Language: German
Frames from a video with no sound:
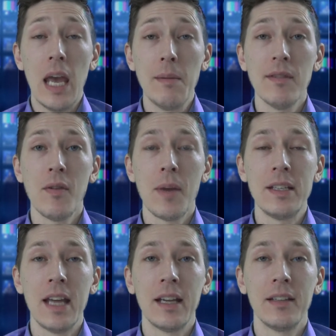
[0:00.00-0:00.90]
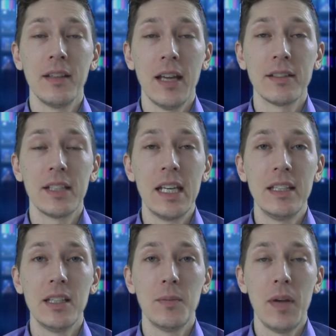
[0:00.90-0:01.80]
Immer wenn man denkt, es
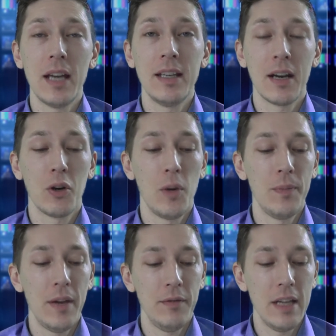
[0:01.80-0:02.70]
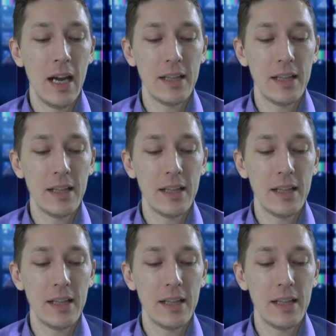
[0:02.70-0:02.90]
geht nicht mehr, dann kommt er wieder.